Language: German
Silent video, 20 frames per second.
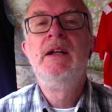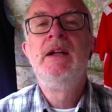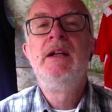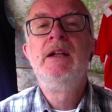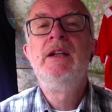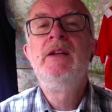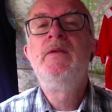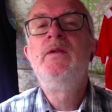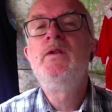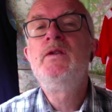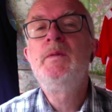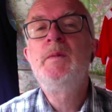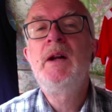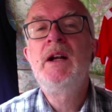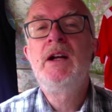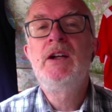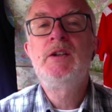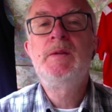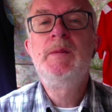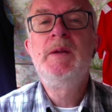Die
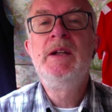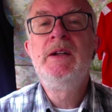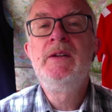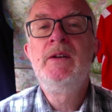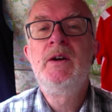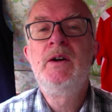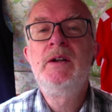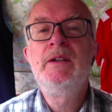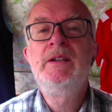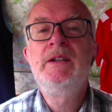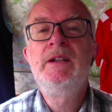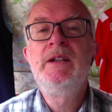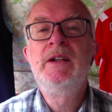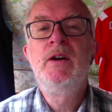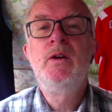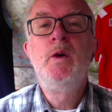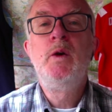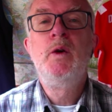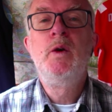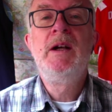Fußballer spielen heute in der
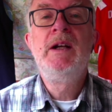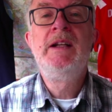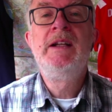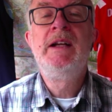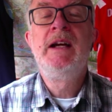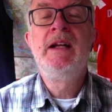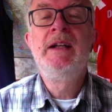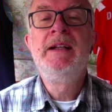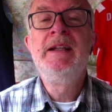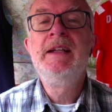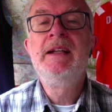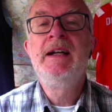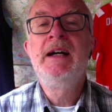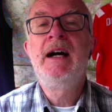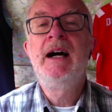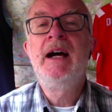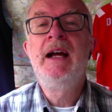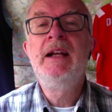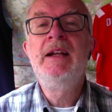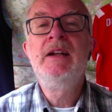Oberliga
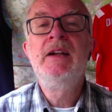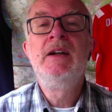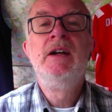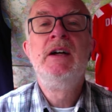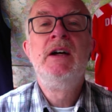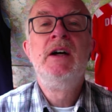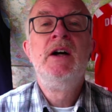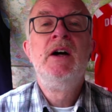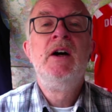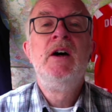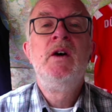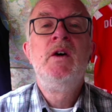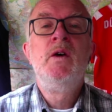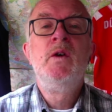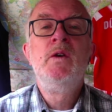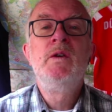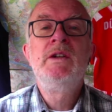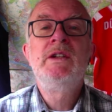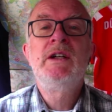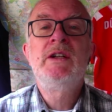Niederrhein
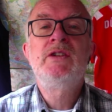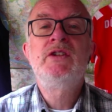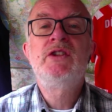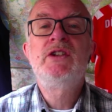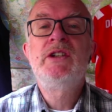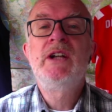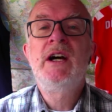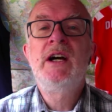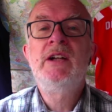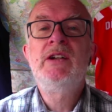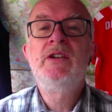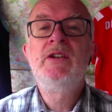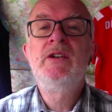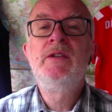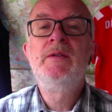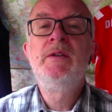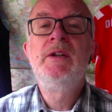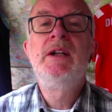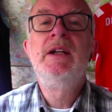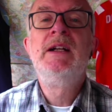und das
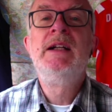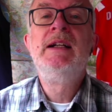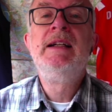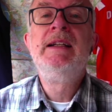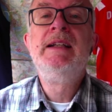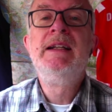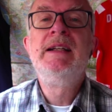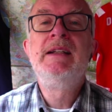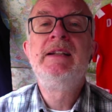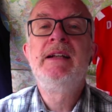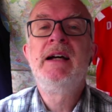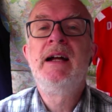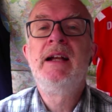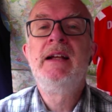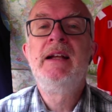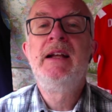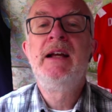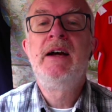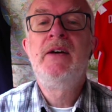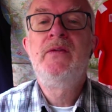Stadion liegt an
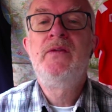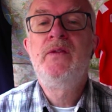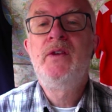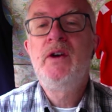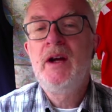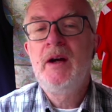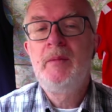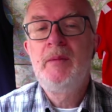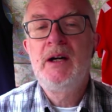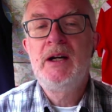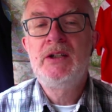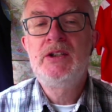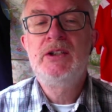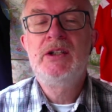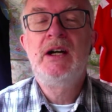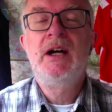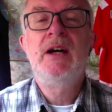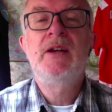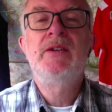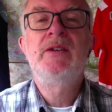der
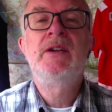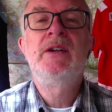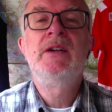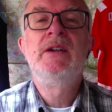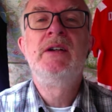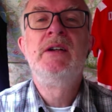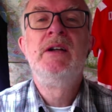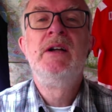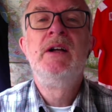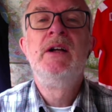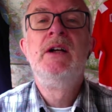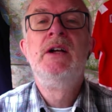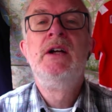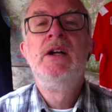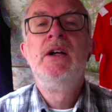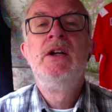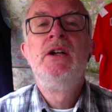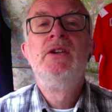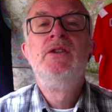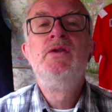Feuerbachstraße.
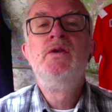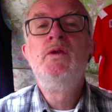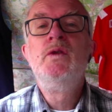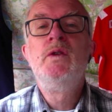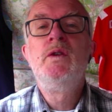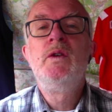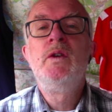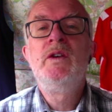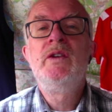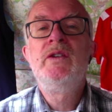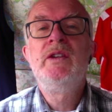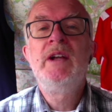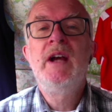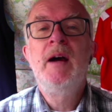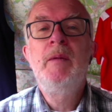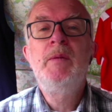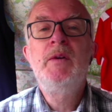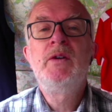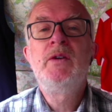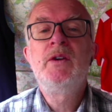Turo ist die
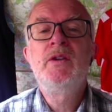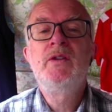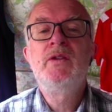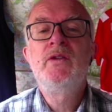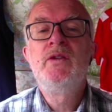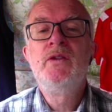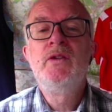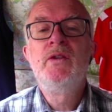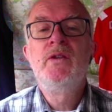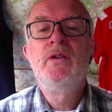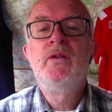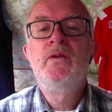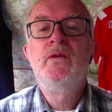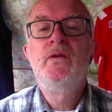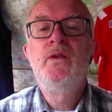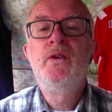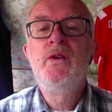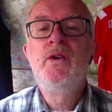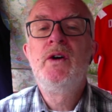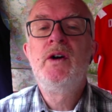Abkürzung
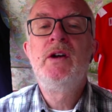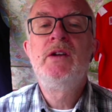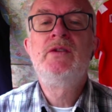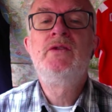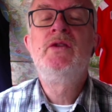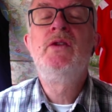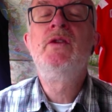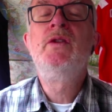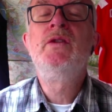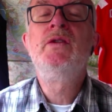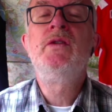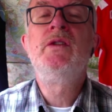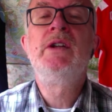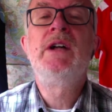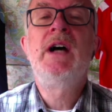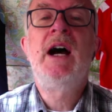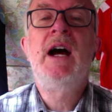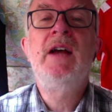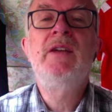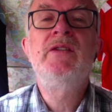für Turn- und
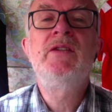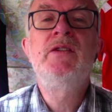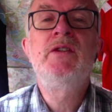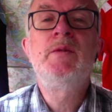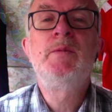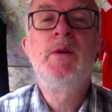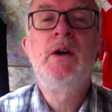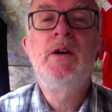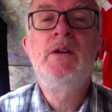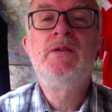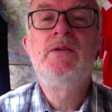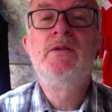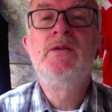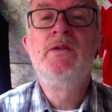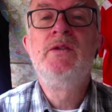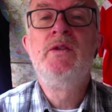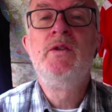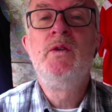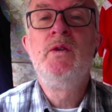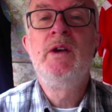Rasensport
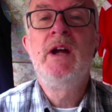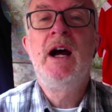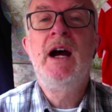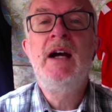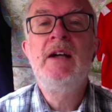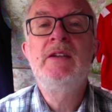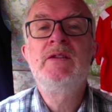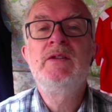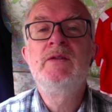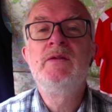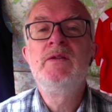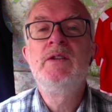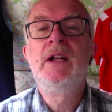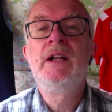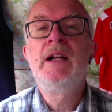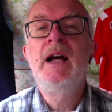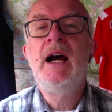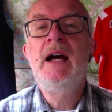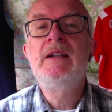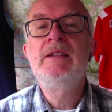Union
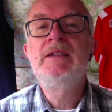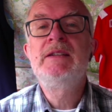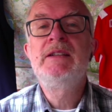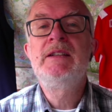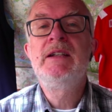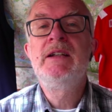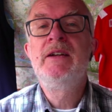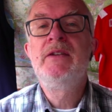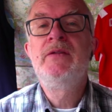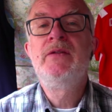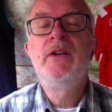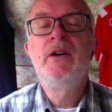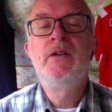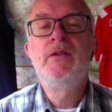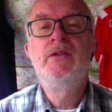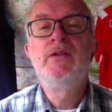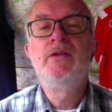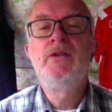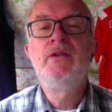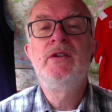1880 e.V.
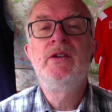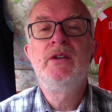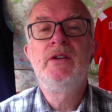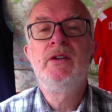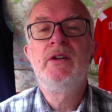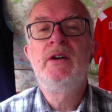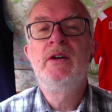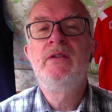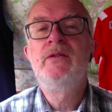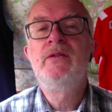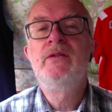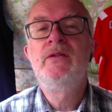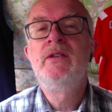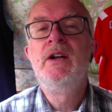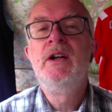Düsseldorf.